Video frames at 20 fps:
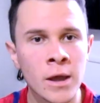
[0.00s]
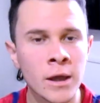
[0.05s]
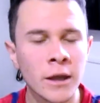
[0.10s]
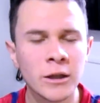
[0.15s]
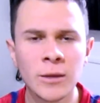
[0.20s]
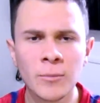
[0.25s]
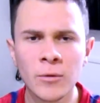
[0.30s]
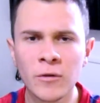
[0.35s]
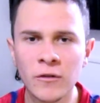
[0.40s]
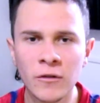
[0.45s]

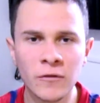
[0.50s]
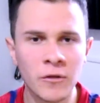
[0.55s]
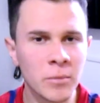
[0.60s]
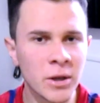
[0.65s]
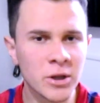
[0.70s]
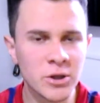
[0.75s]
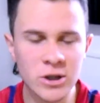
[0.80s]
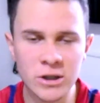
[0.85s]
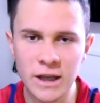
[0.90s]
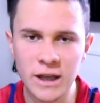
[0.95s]
Então
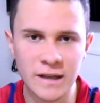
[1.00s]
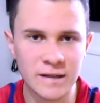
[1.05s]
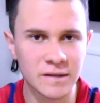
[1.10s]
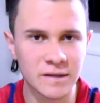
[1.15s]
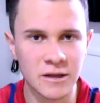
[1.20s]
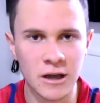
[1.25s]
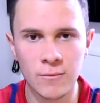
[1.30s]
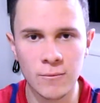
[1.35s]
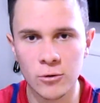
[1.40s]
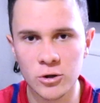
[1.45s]
provavelmente em
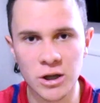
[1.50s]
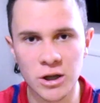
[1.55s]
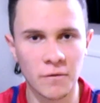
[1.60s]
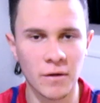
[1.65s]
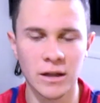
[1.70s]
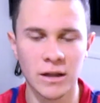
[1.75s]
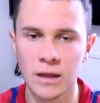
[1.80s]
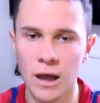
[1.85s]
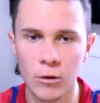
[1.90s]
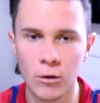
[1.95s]
dezembro já
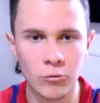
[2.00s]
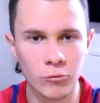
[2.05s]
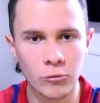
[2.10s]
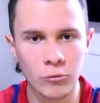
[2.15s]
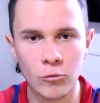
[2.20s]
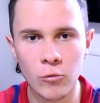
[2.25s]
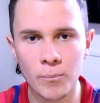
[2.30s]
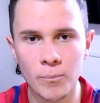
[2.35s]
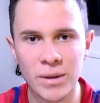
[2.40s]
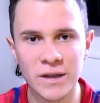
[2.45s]
vai estar tá com,
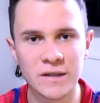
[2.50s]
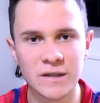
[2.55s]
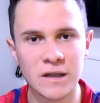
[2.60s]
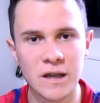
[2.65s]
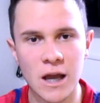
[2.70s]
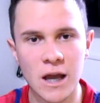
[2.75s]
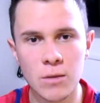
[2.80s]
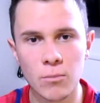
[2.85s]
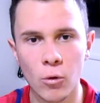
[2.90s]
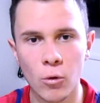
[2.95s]
o
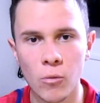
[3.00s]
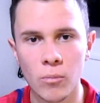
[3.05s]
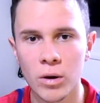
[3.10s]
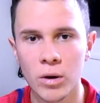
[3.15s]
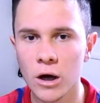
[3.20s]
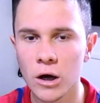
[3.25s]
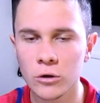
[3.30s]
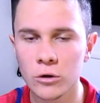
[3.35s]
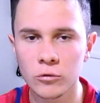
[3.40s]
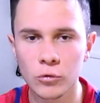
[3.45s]
PC aí
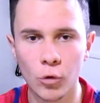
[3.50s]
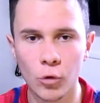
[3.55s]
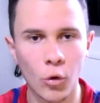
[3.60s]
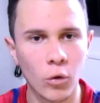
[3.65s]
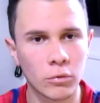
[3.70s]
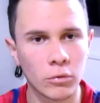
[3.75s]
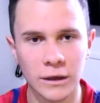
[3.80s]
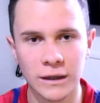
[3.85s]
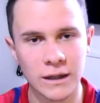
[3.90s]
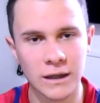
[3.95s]
bombando,
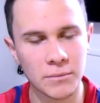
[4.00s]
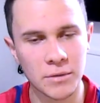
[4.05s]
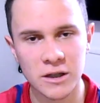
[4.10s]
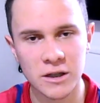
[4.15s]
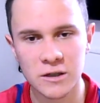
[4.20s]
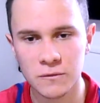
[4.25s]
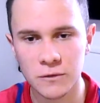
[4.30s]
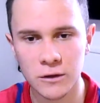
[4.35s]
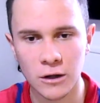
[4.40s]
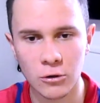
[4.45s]
ou até
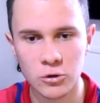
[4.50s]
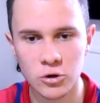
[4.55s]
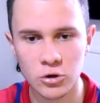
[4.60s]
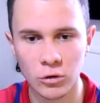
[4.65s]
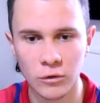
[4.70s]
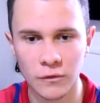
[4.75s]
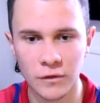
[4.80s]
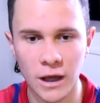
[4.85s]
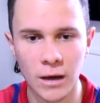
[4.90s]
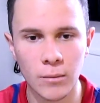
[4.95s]
mesmo final de
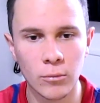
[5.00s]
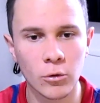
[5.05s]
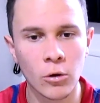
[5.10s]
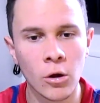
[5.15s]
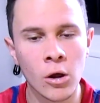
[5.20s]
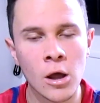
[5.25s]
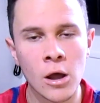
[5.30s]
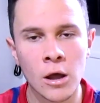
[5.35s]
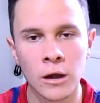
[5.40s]
novembro,